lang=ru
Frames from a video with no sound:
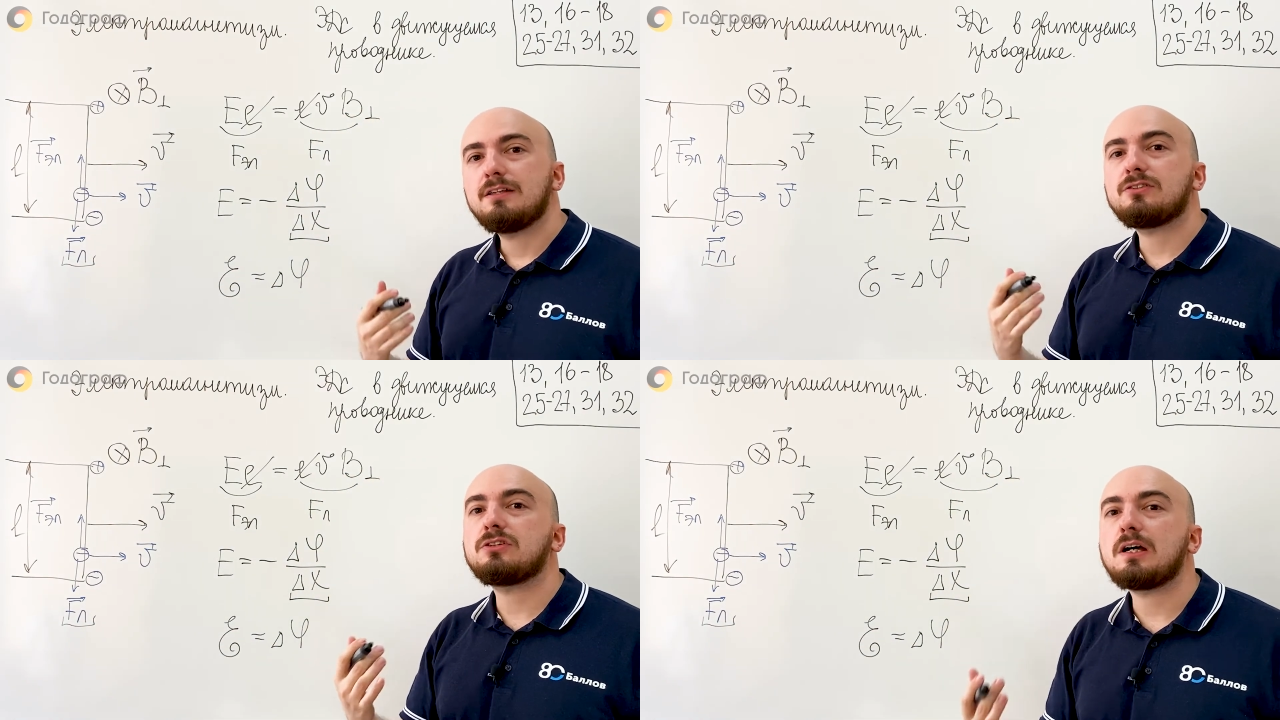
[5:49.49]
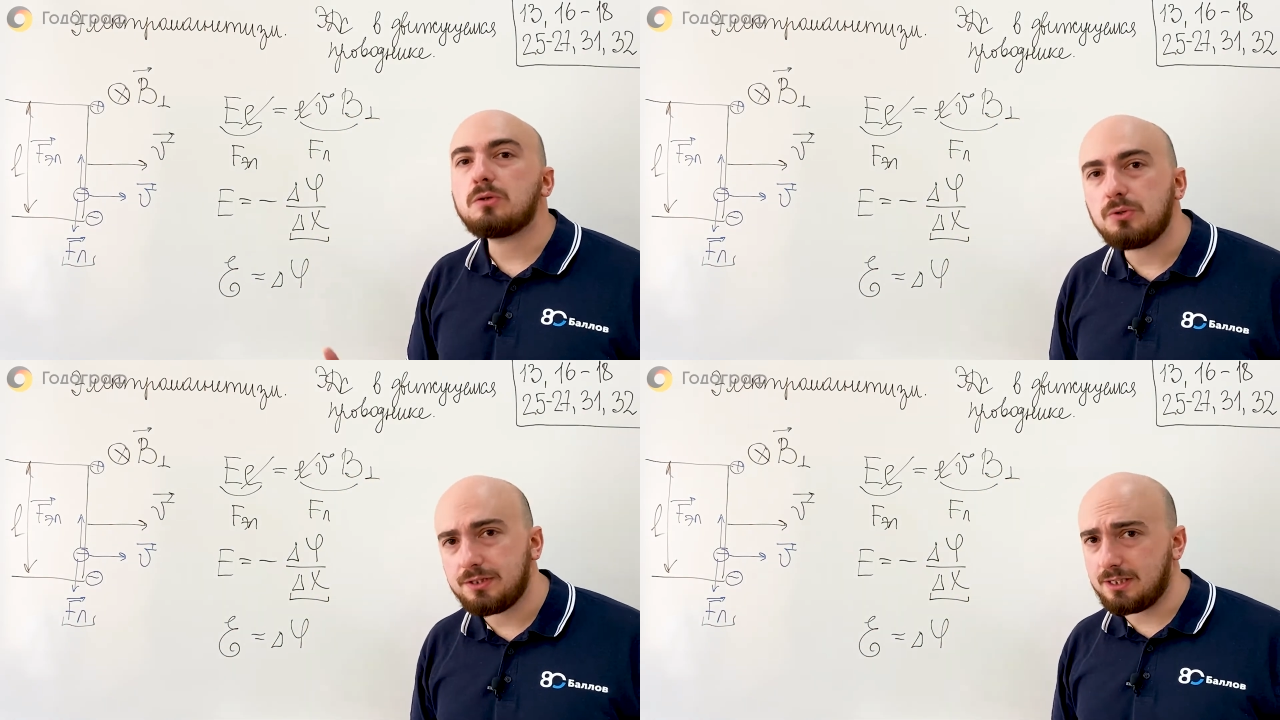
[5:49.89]

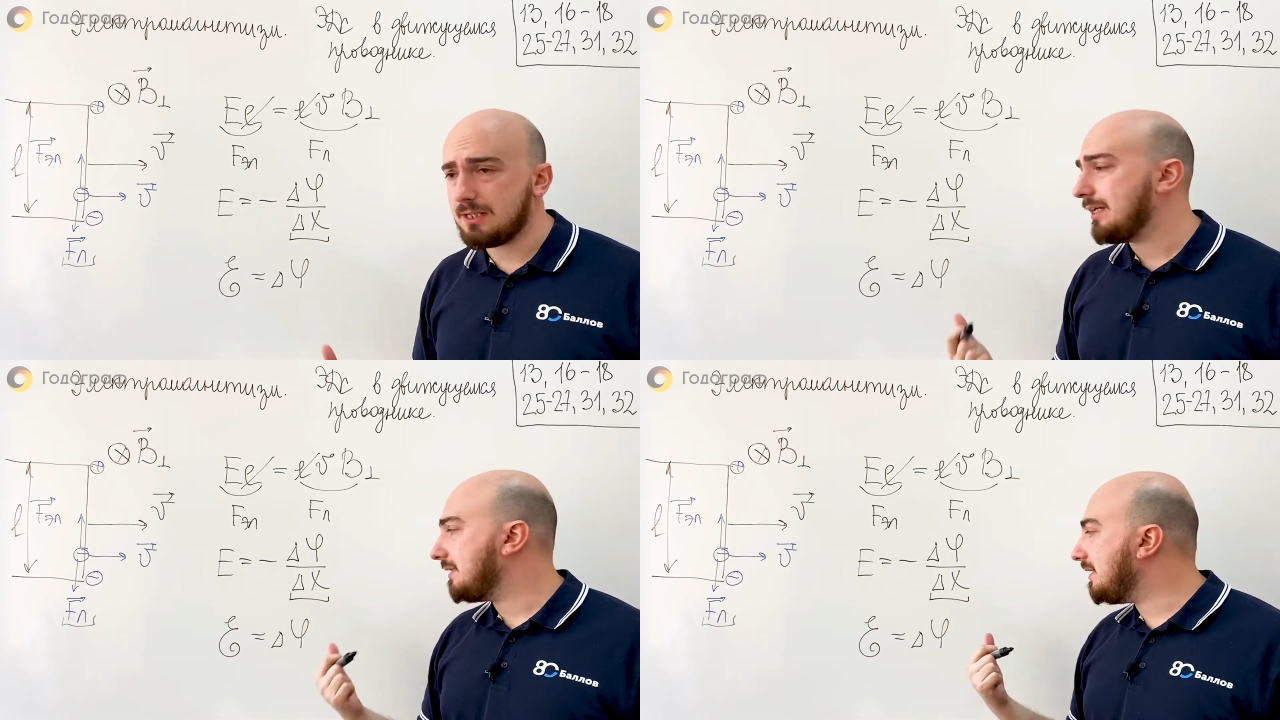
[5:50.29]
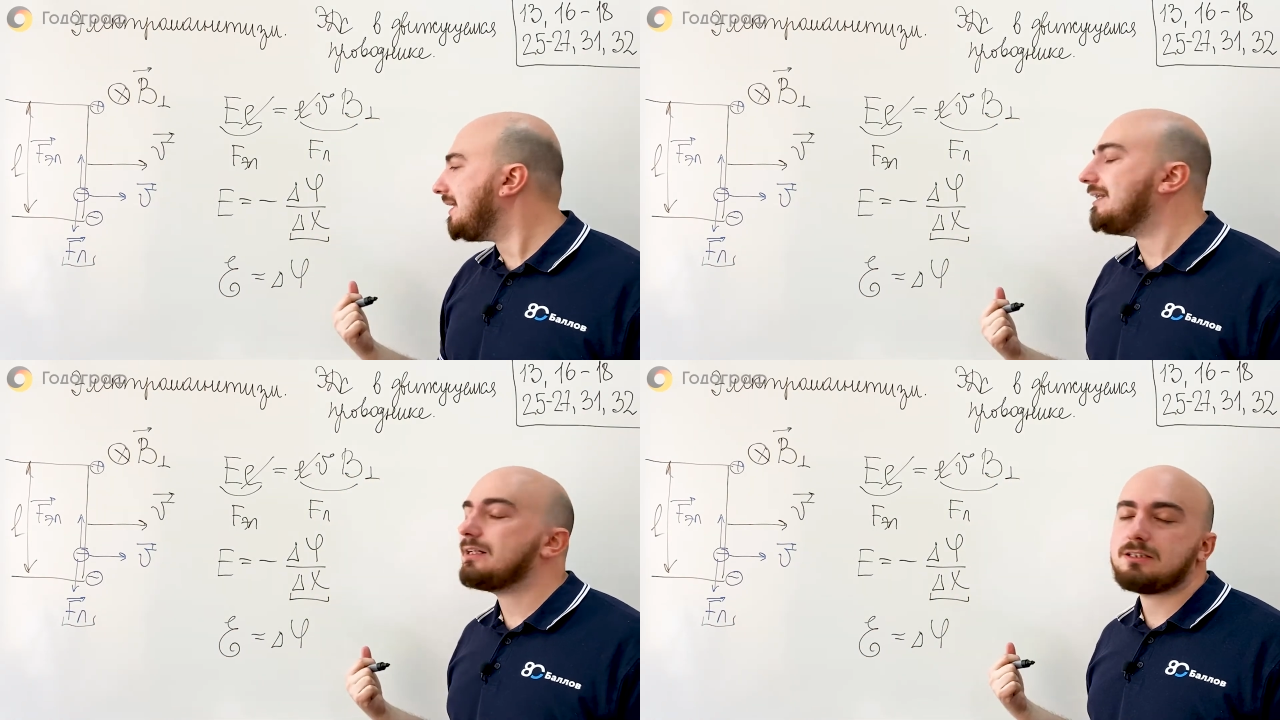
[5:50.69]
сторонней,
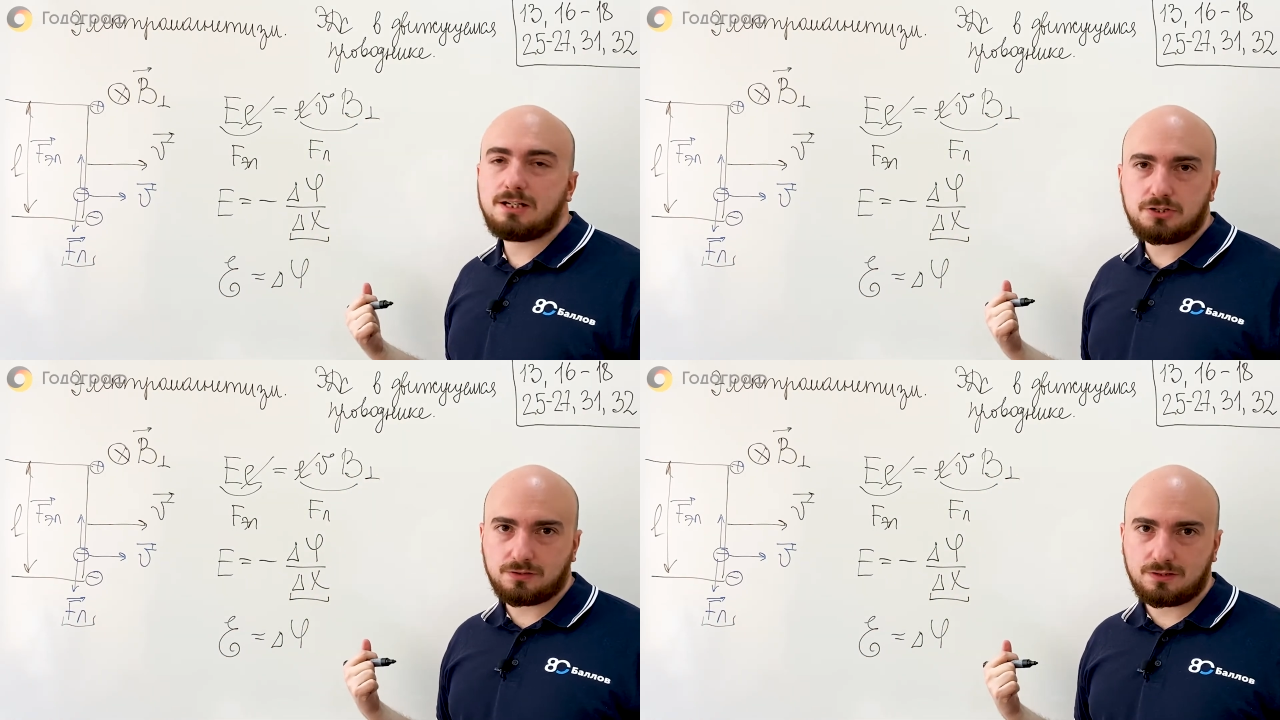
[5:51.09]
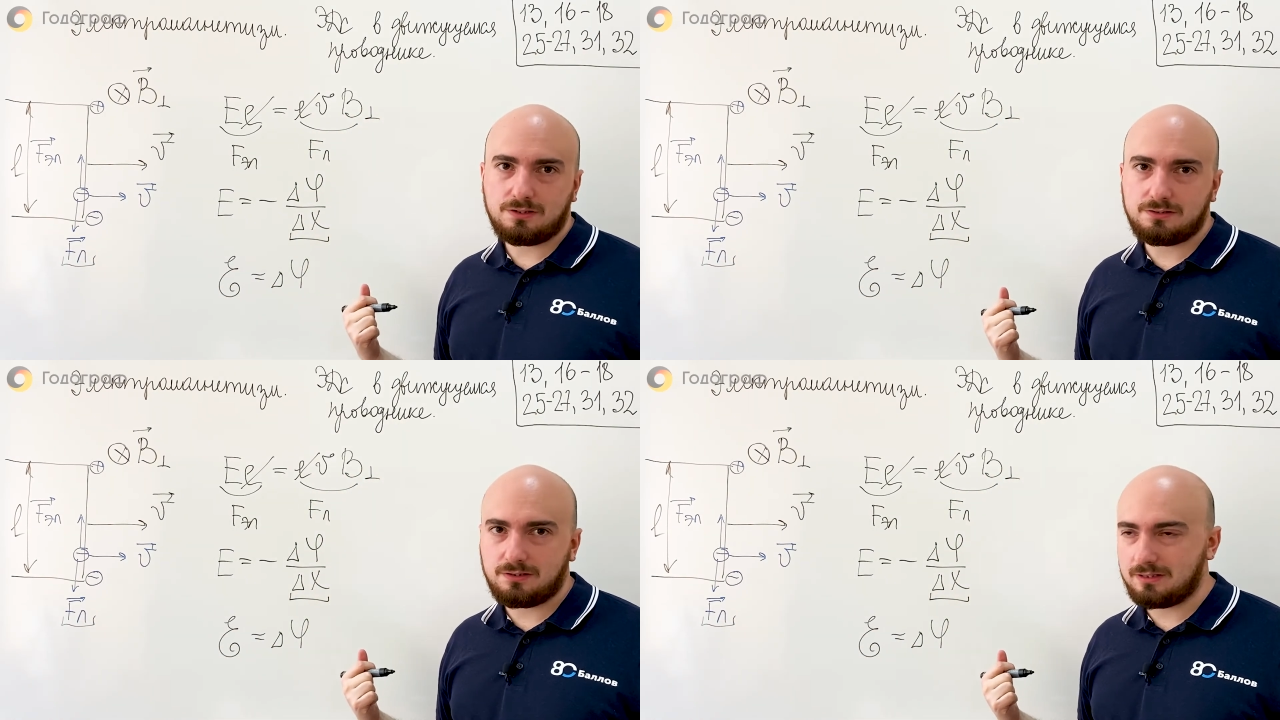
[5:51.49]
не
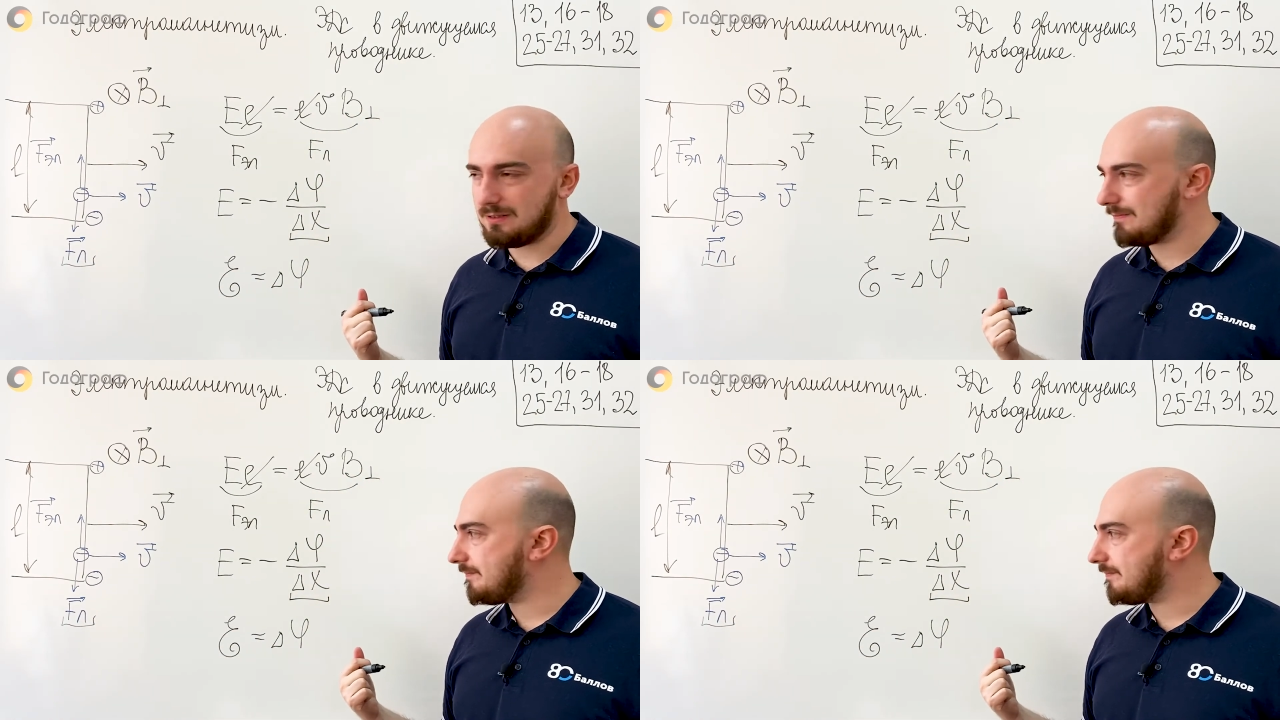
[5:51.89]
электрической силе.